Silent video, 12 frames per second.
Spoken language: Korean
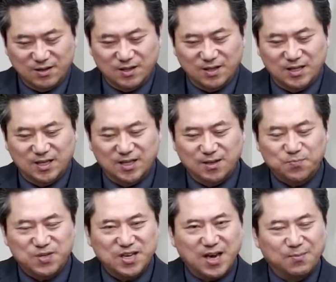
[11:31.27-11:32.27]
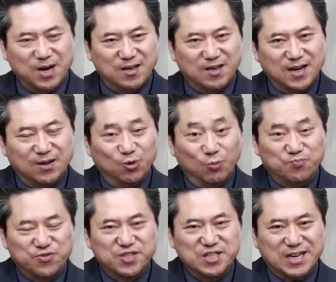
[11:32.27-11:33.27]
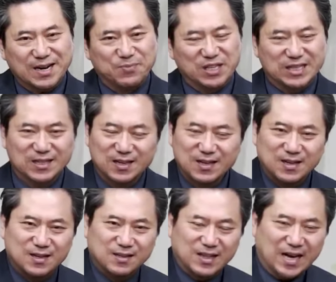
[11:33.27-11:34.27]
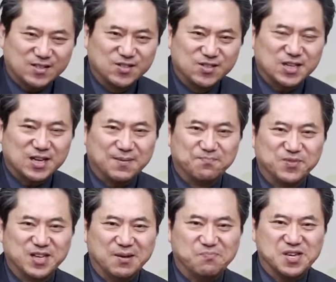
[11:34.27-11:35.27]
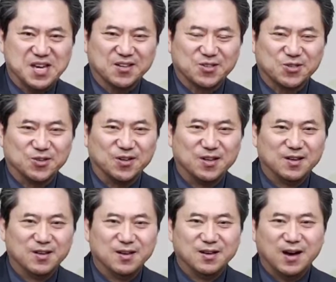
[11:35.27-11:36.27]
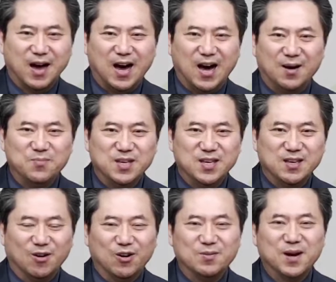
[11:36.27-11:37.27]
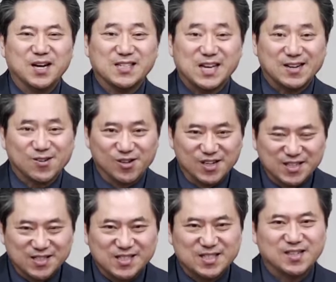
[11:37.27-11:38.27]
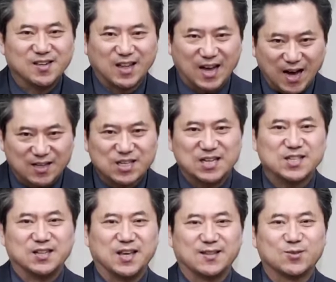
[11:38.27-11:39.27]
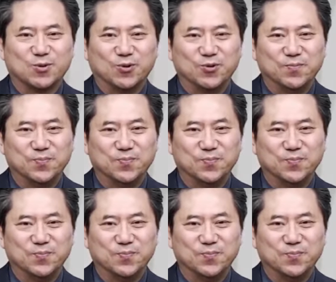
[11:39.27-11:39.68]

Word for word: 이 BMI가 높은 사람들은 낮은 사람들에 비해서 암이 얼마나 잘 걸리는지를 다 찾아냈고